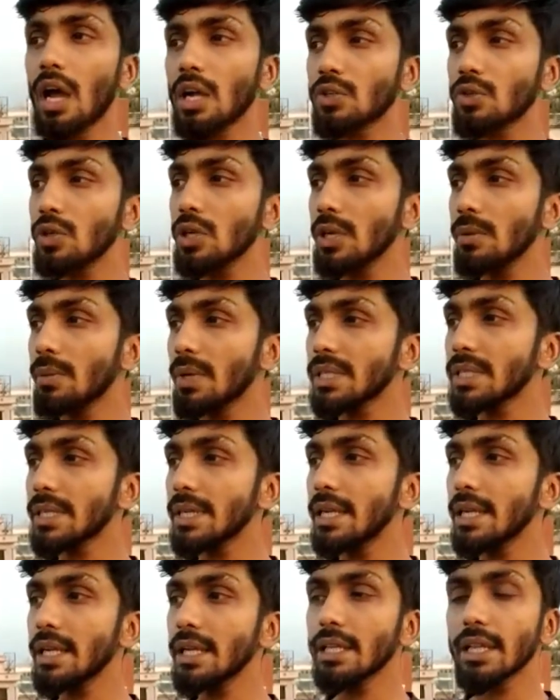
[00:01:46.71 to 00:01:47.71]
আসলে
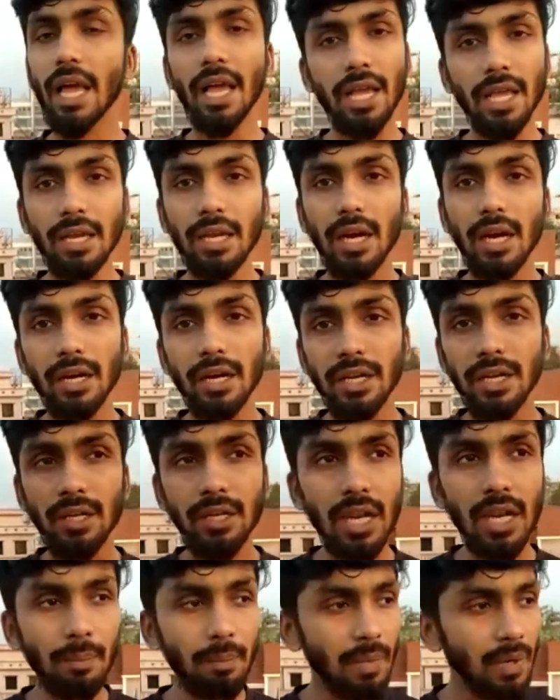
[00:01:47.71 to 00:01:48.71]
বেসিক্যালি কি দেখেন
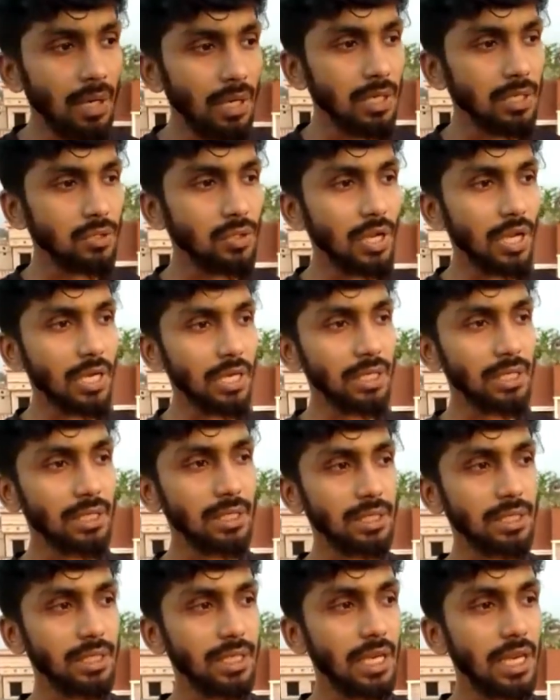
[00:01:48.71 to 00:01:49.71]
গার্ডিয়ানরা আপনারা আসলে একটা
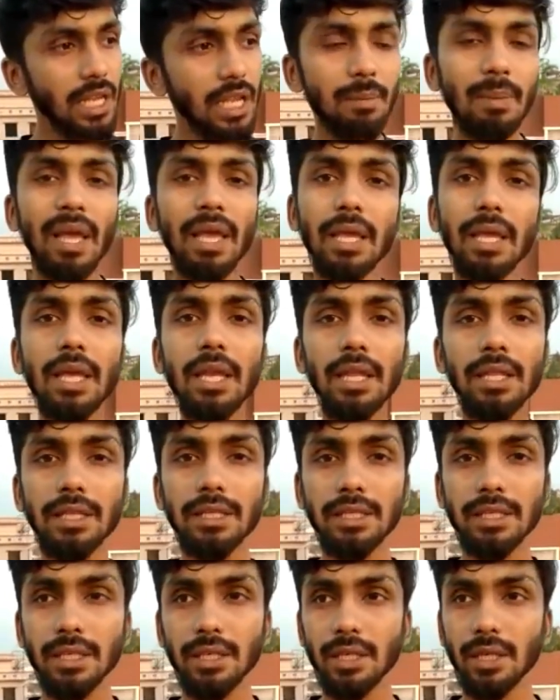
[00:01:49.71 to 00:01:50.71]
ছেলেকে বাইক কিনে
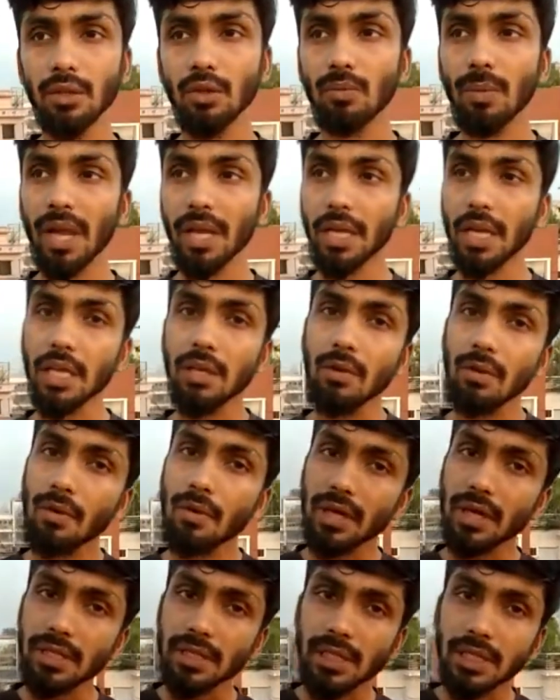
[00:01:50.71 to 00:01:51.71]
দিচ্ছেন কিন্তু বাইকটা
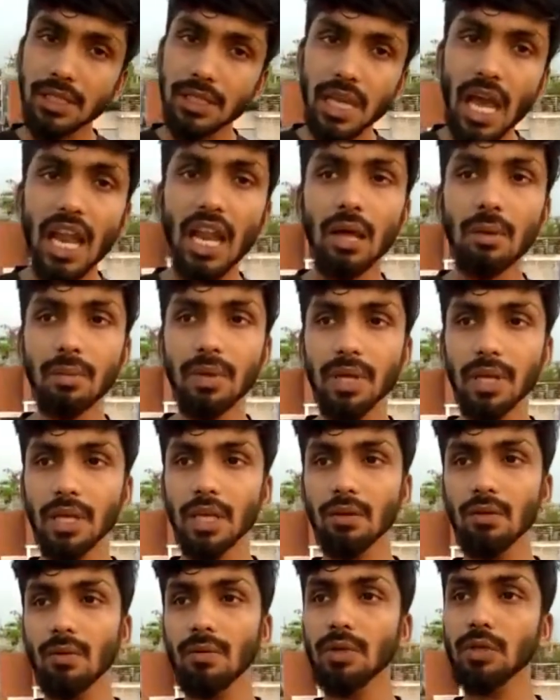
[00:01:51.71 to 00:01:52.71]
কীভাবে রাস্তায় চালাবে
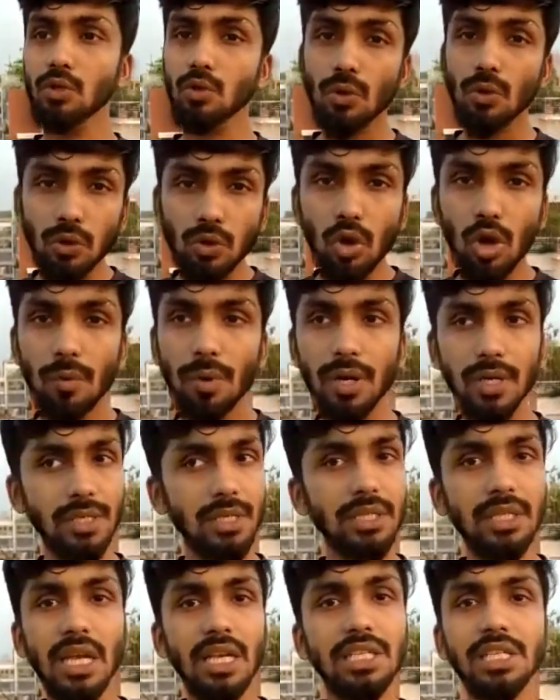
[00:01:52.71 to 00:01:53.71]
কীভাবে চলতে হবে
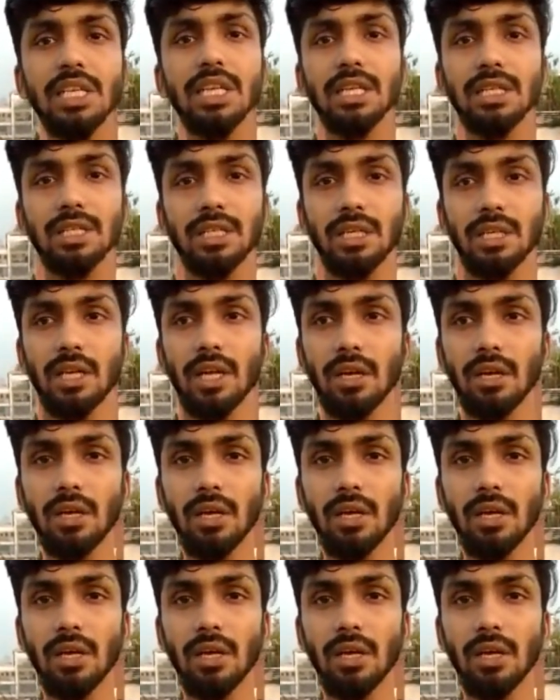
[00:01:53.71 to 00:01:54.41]
রাস্তায় তা শেখাচ্ছেন